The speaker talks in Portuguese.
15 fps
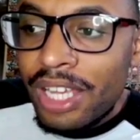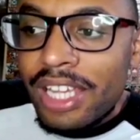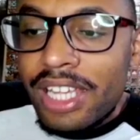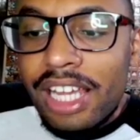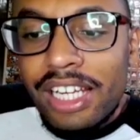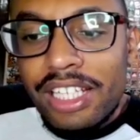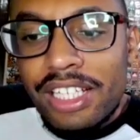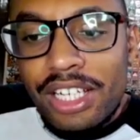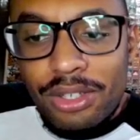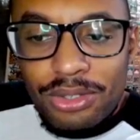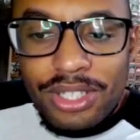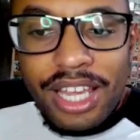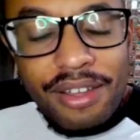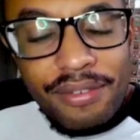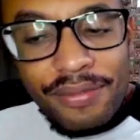E além disso,
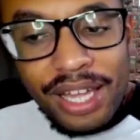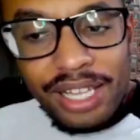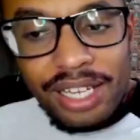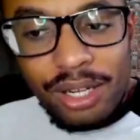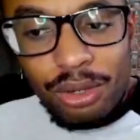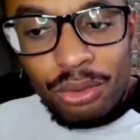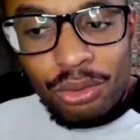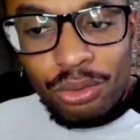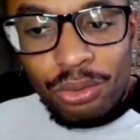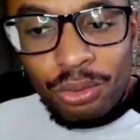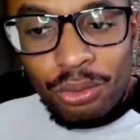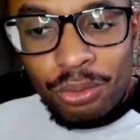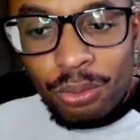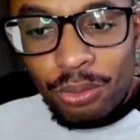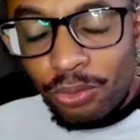você revela
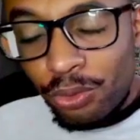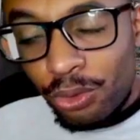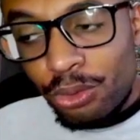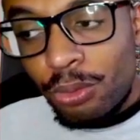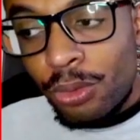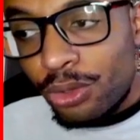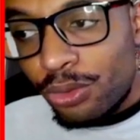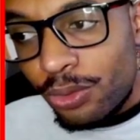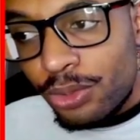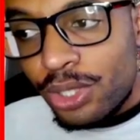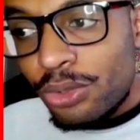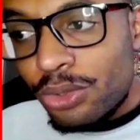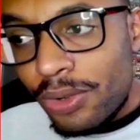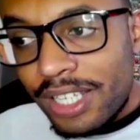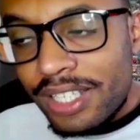um, monstro
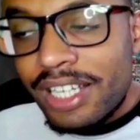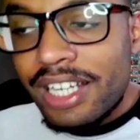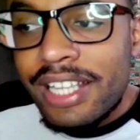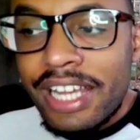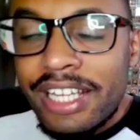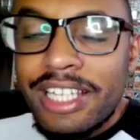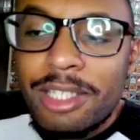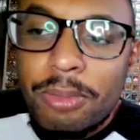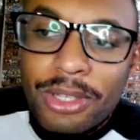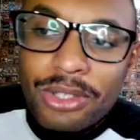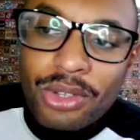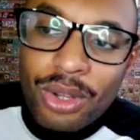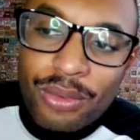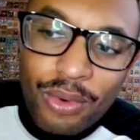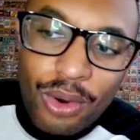fusão do seu extra deck,
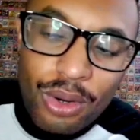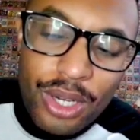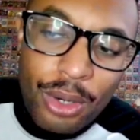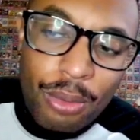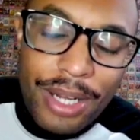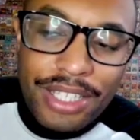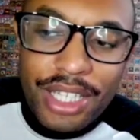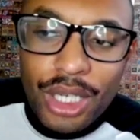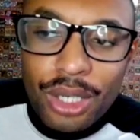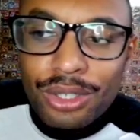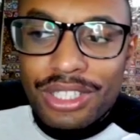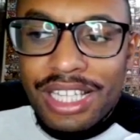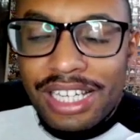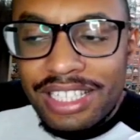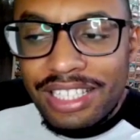especial invoca um material
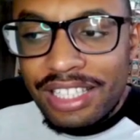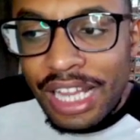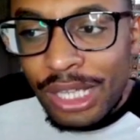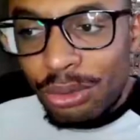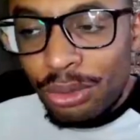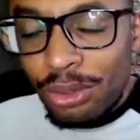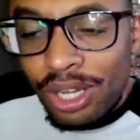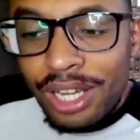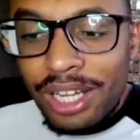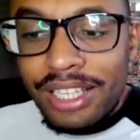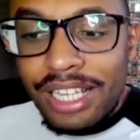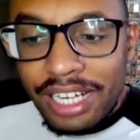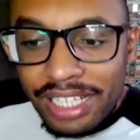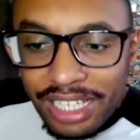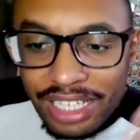que está listado
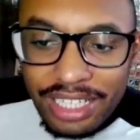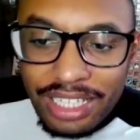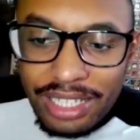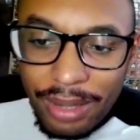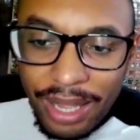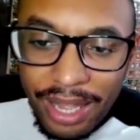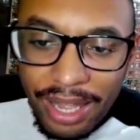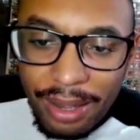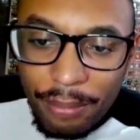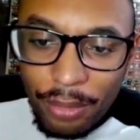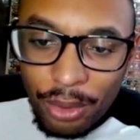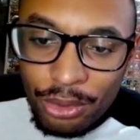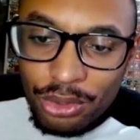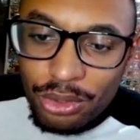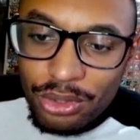naquele é,
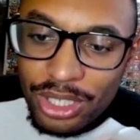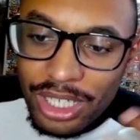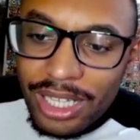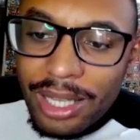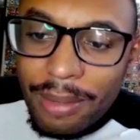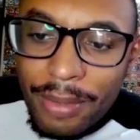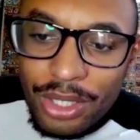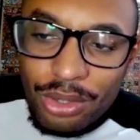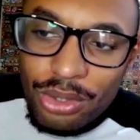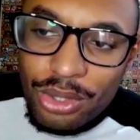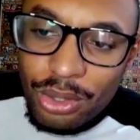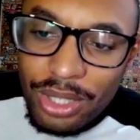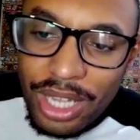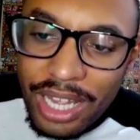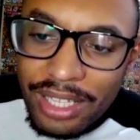monstro diretamente do
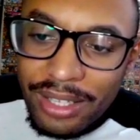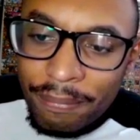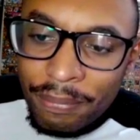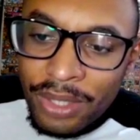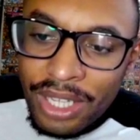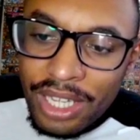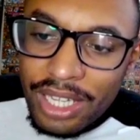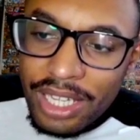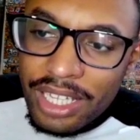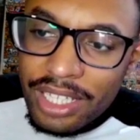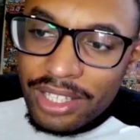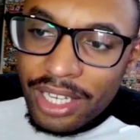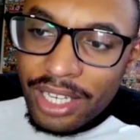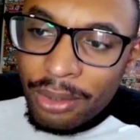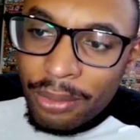seu deck.
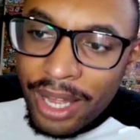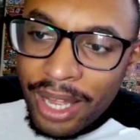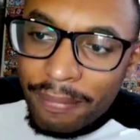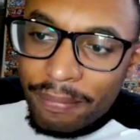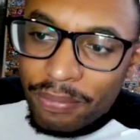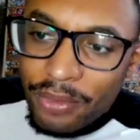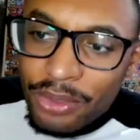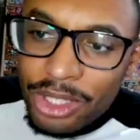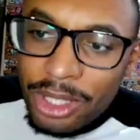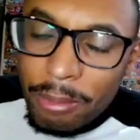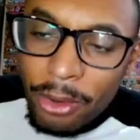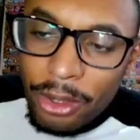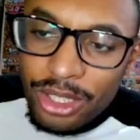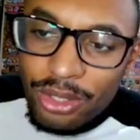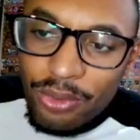Então é, você
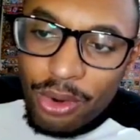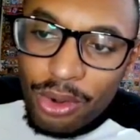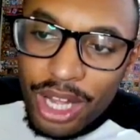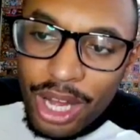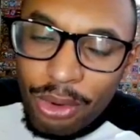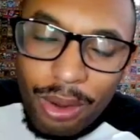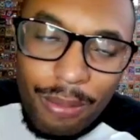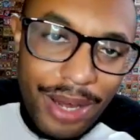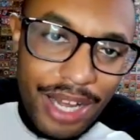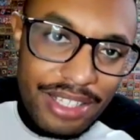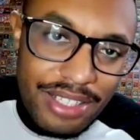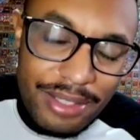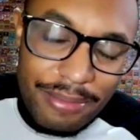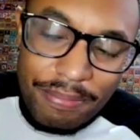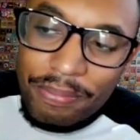pode invocar o
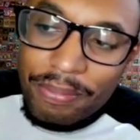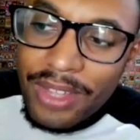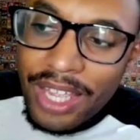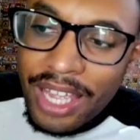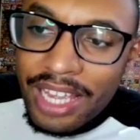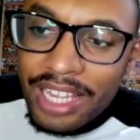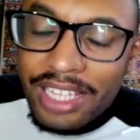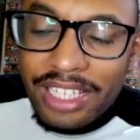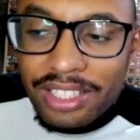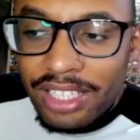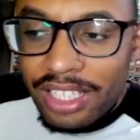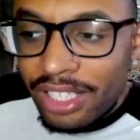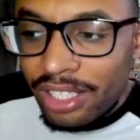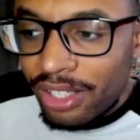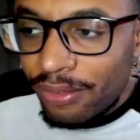Abbas é, ainda
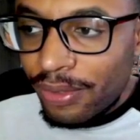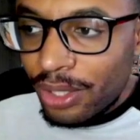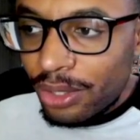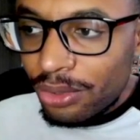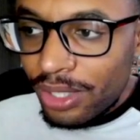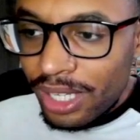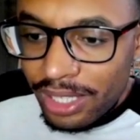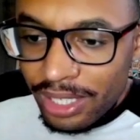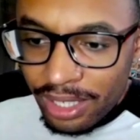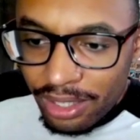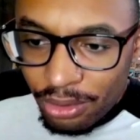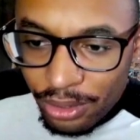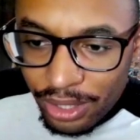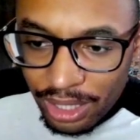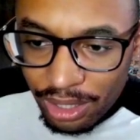trigando tá o efeito dele, né?
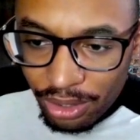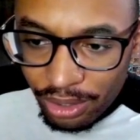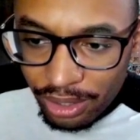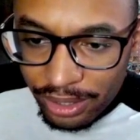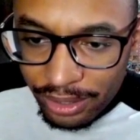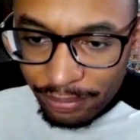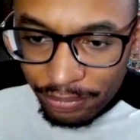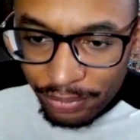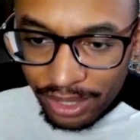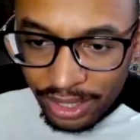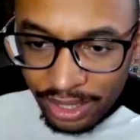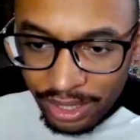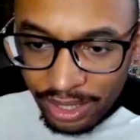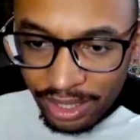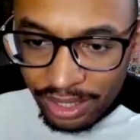Ou ele loca?
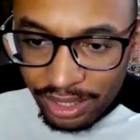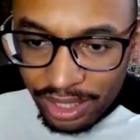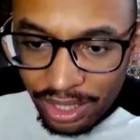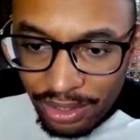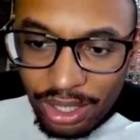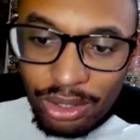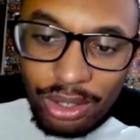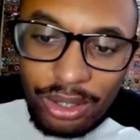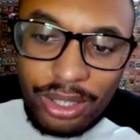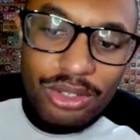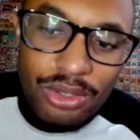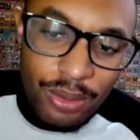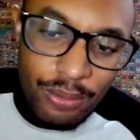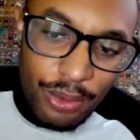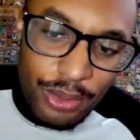Ah, não, ele loca
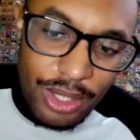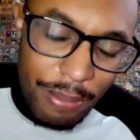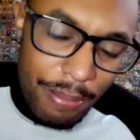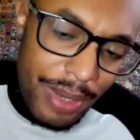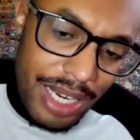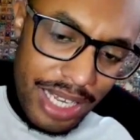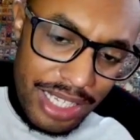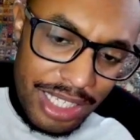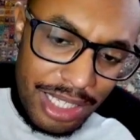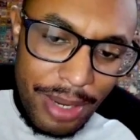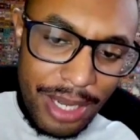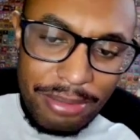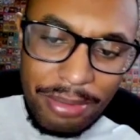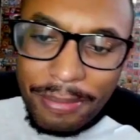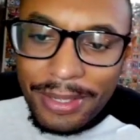só em fusão. Beleza,
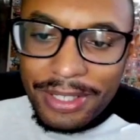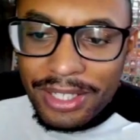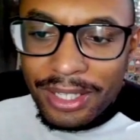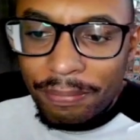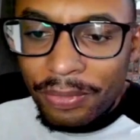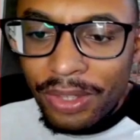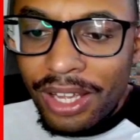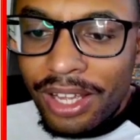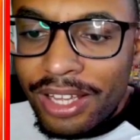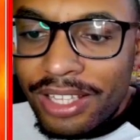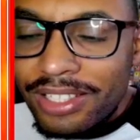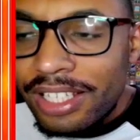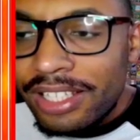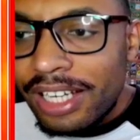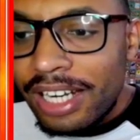mas mesmo assim,
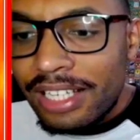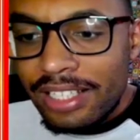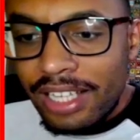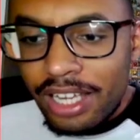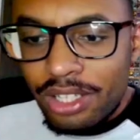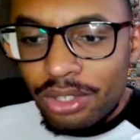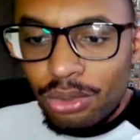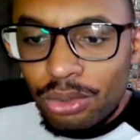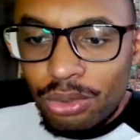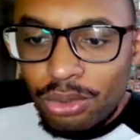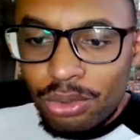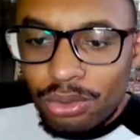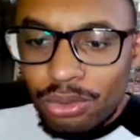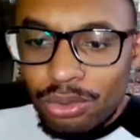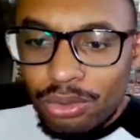você traz aí
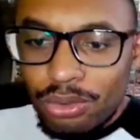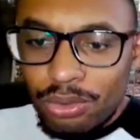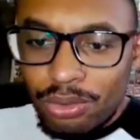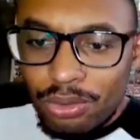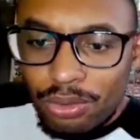o...